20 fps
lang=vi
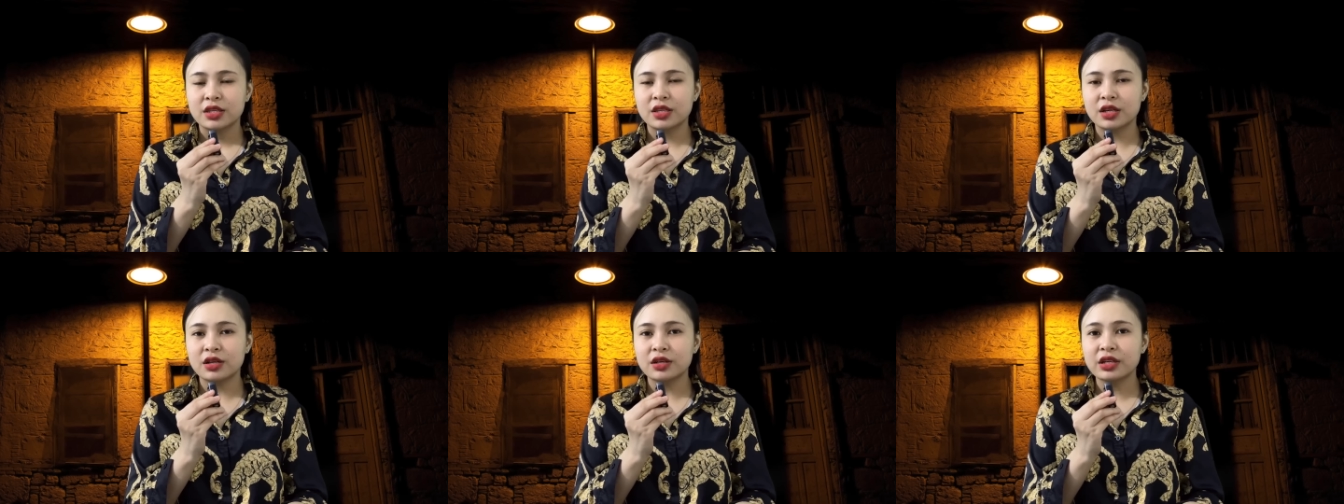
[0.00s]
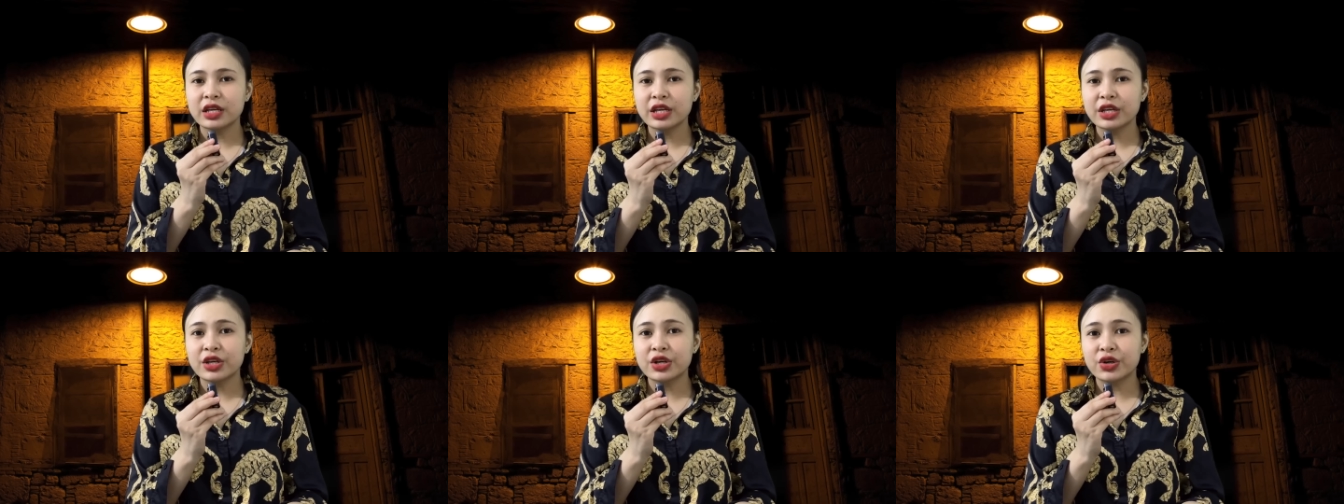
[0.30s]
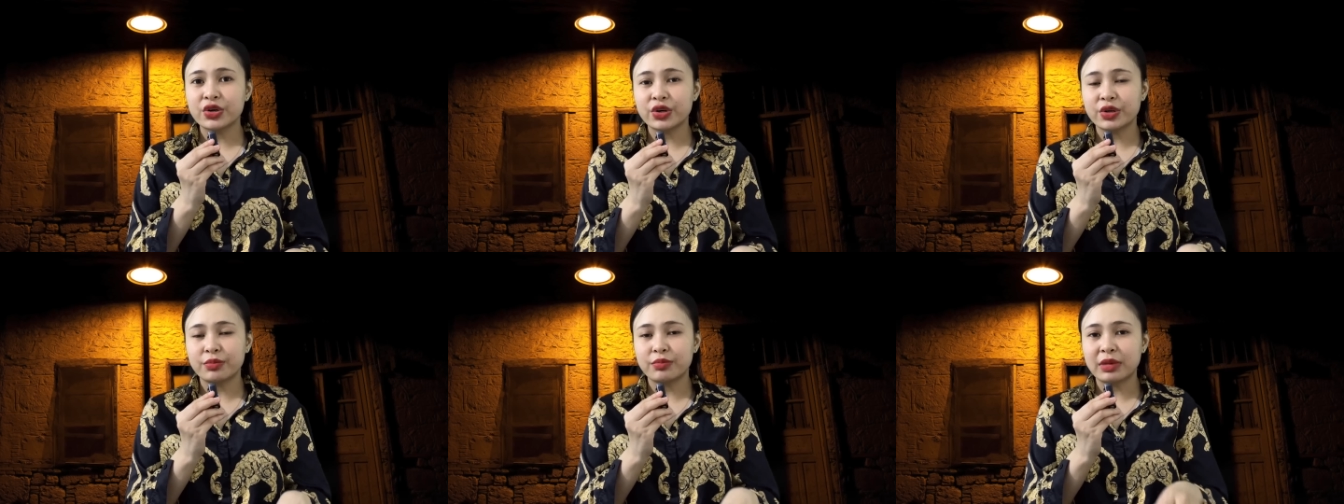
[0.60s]
những cái
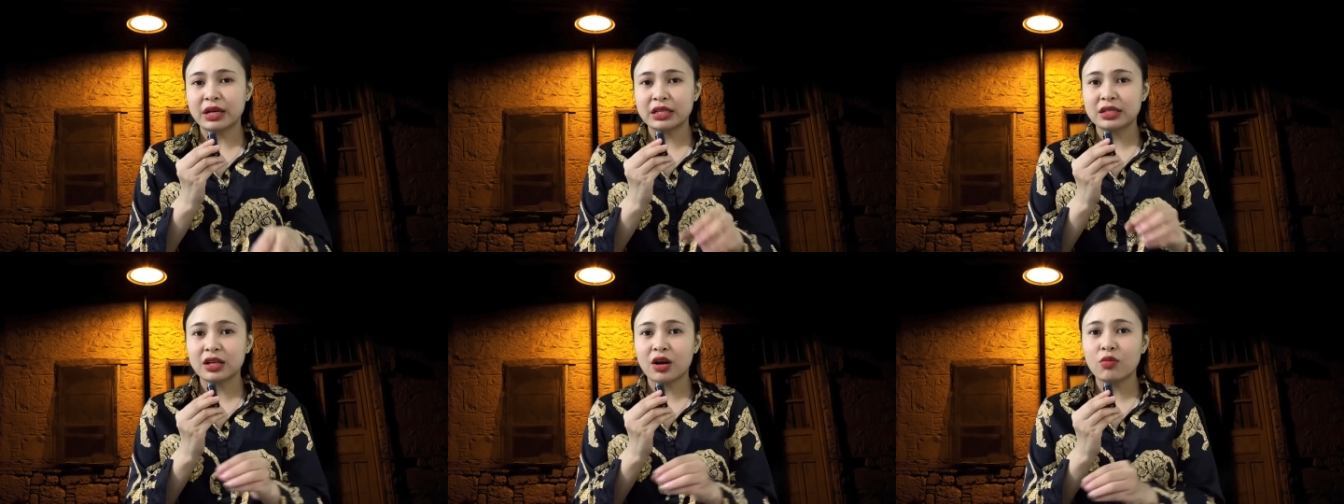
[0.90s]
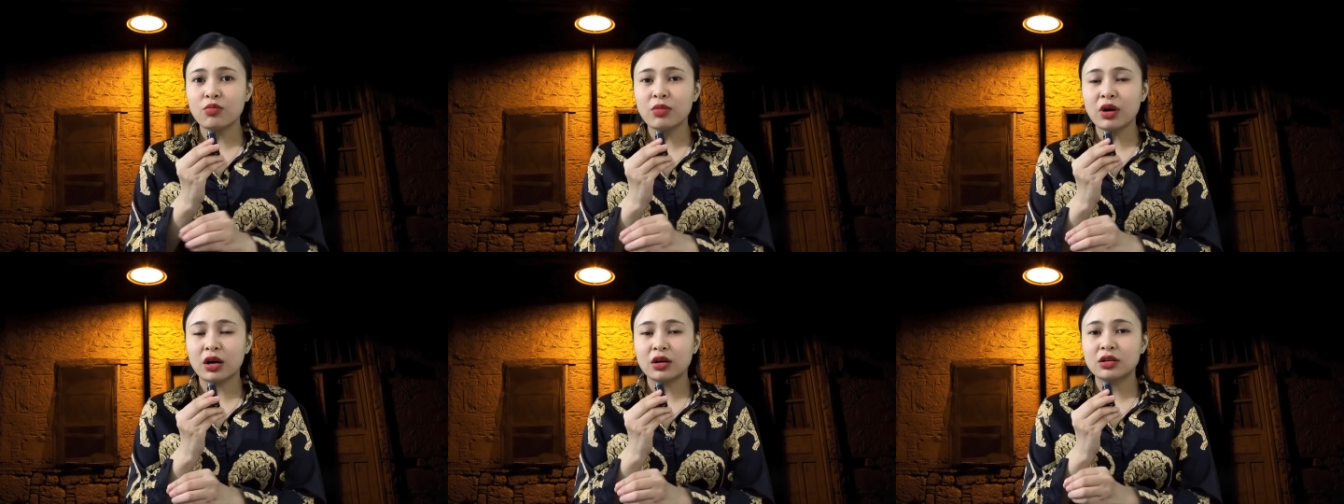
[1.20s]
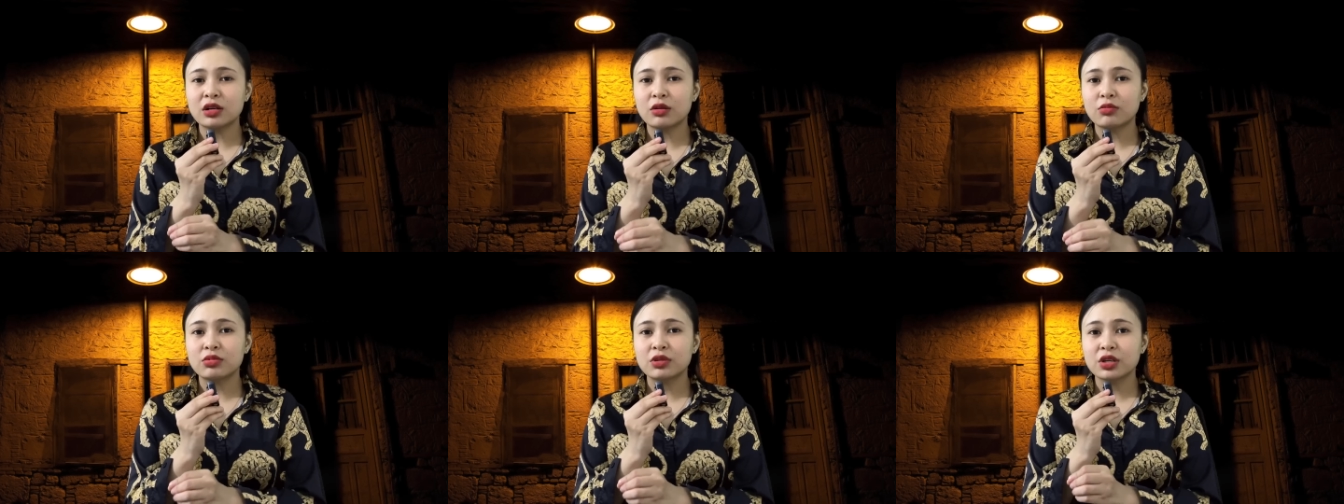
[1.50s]
người mà sống
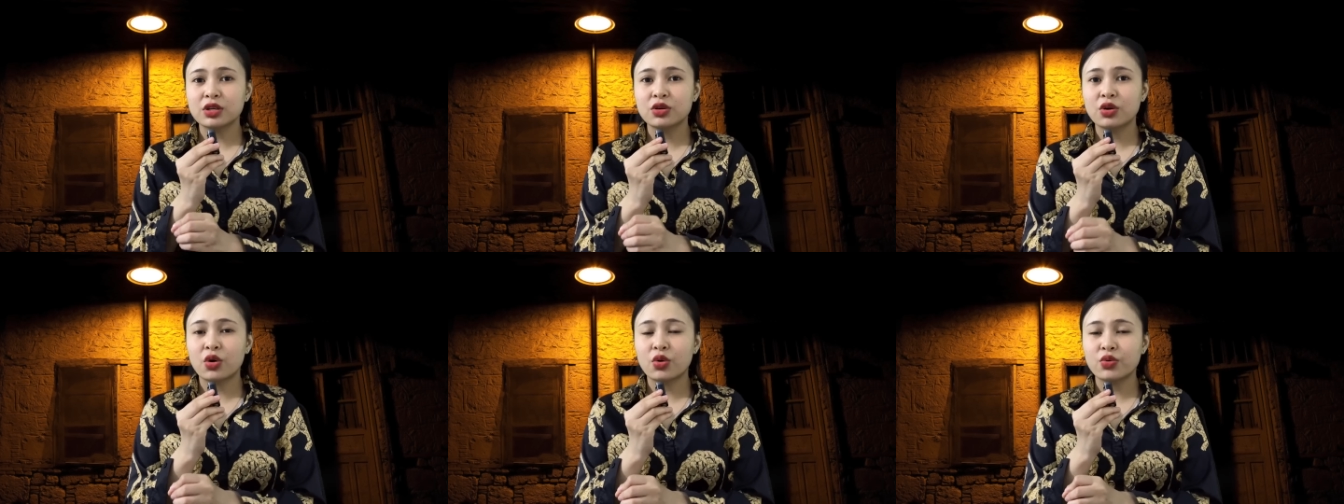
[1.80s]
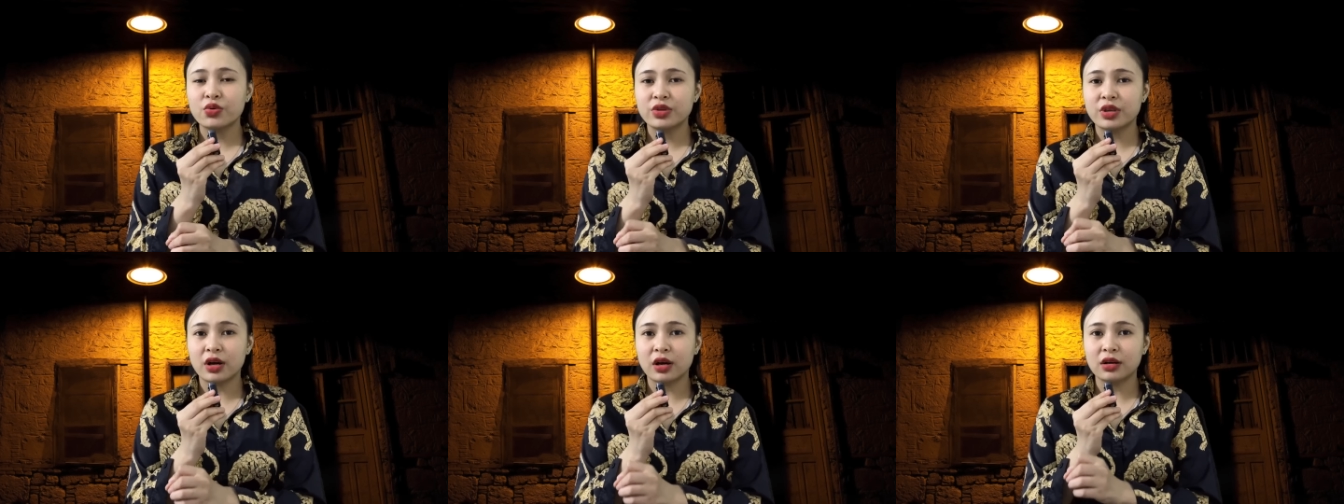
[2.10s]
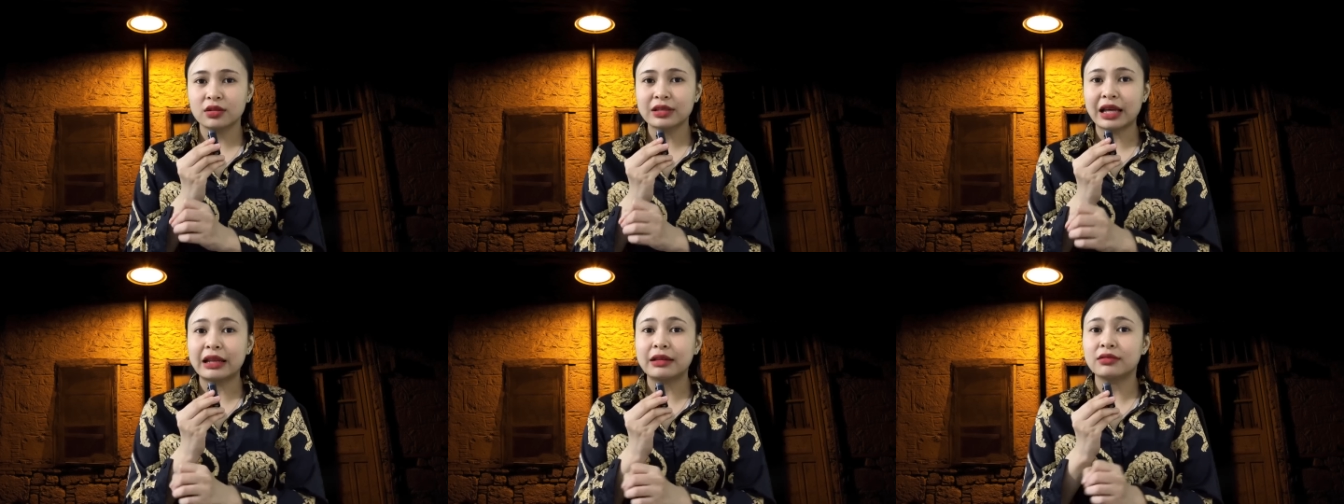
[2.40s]
ở trong cái khu
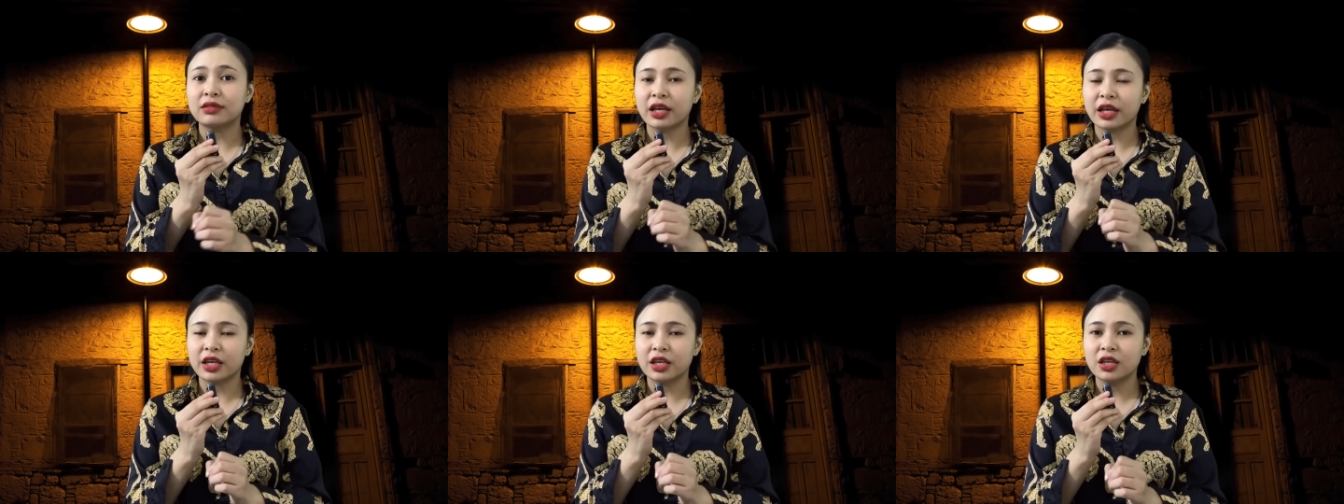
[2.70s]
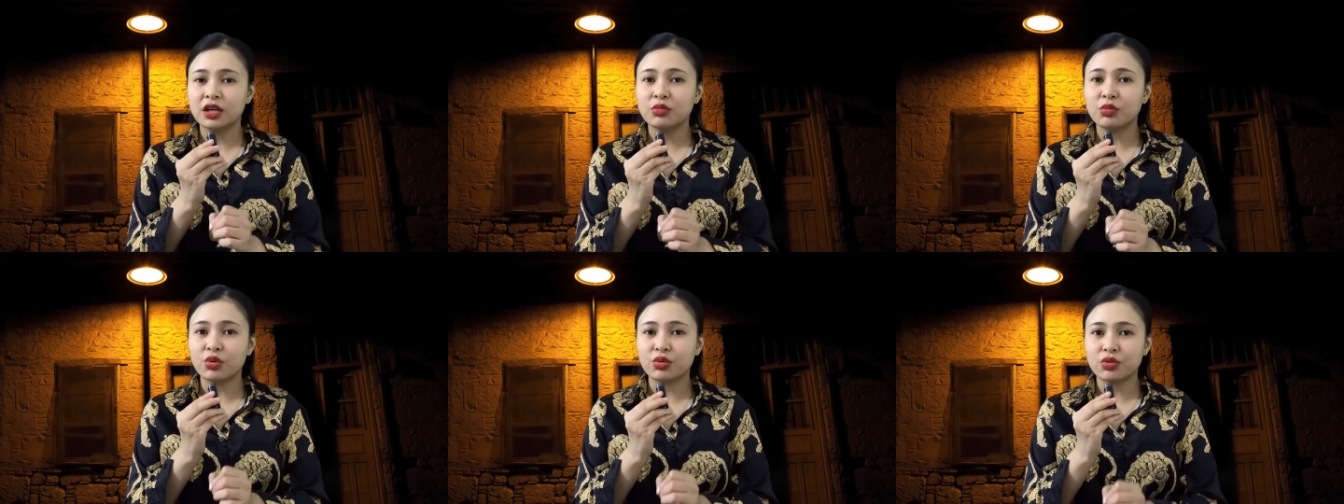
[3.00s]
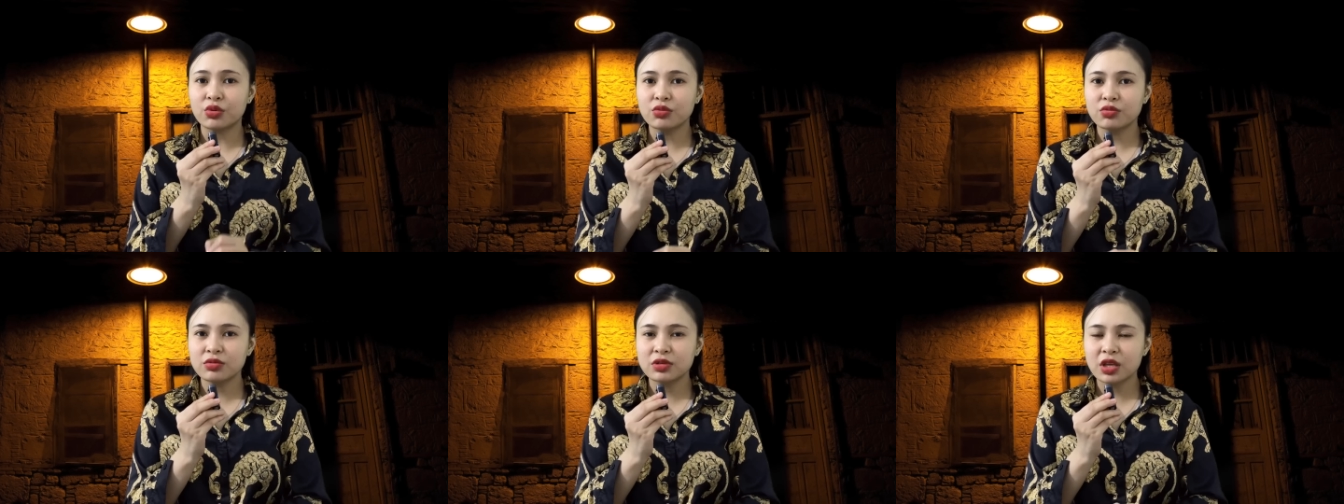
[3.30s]
vực thành thị hơn
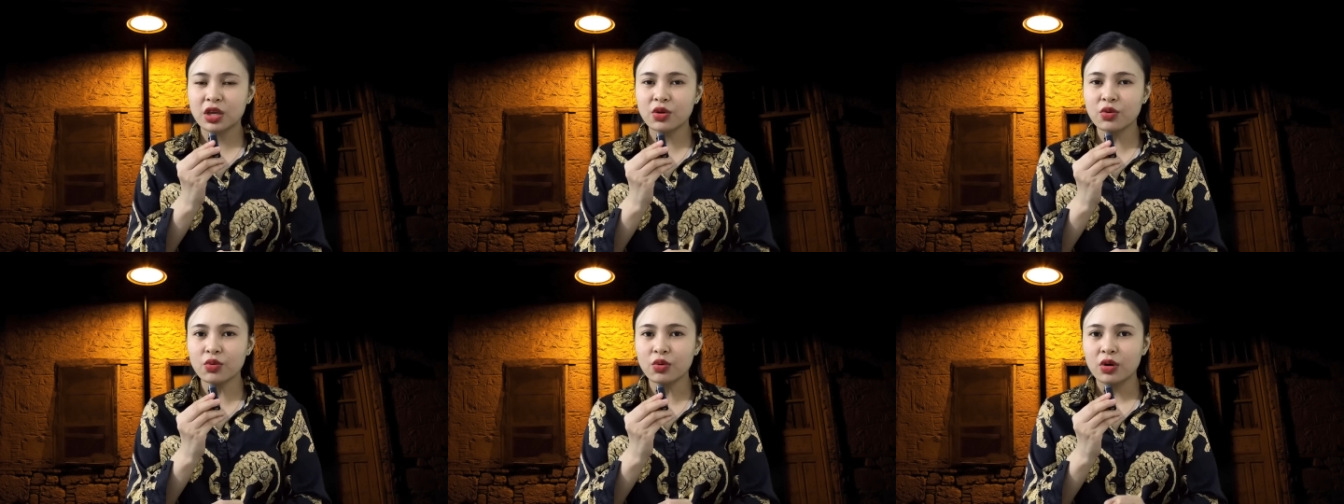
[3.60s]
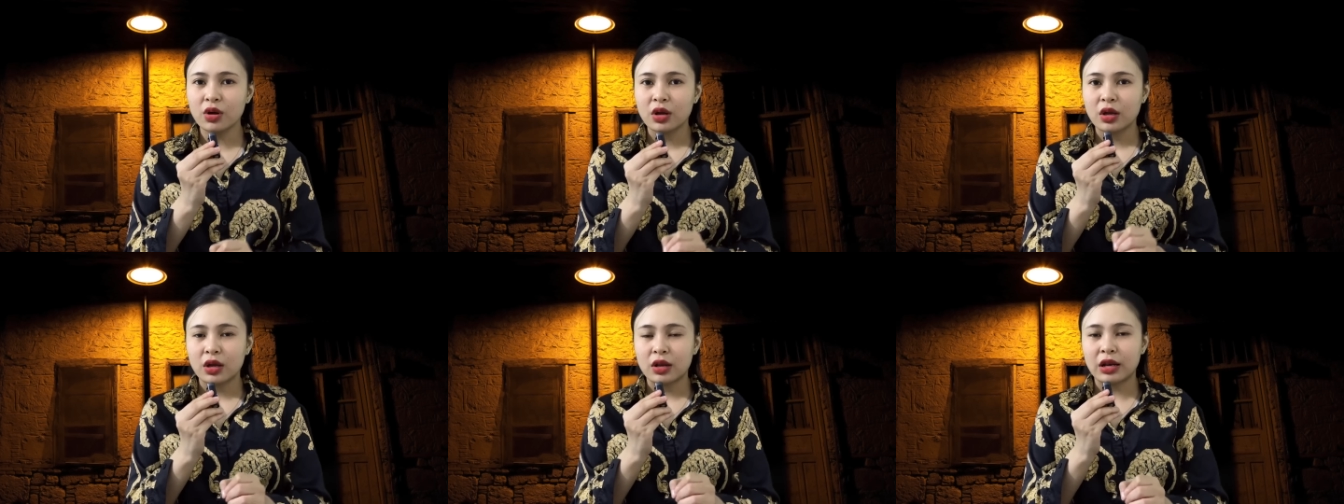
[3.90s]
một chút xíu